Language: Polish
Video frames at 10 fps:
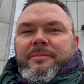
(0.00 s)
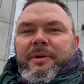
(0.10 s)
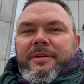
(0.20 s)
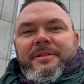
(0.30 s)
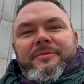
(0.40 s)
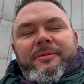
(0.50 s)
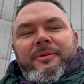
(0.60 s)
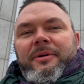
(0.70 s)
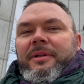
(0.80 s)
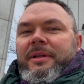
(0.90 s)
Państwu
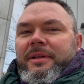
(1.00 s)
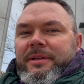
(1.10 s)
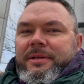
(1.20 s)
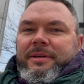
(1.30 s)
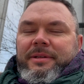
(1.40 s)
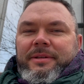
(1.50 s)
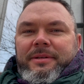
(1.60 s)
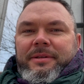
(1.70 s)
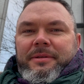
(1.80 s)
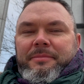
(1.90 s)
e,
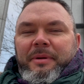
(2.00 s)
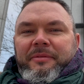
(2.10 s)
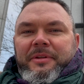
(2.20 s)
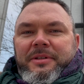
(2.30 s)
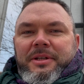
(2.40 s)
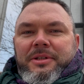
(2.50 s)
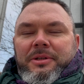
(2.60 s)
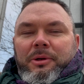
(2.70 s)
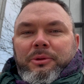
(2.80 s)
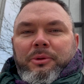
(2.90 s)
pewne
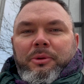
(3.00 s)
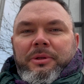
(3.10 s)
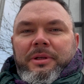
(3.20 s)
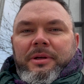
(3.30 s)
rzeczy od kuchni,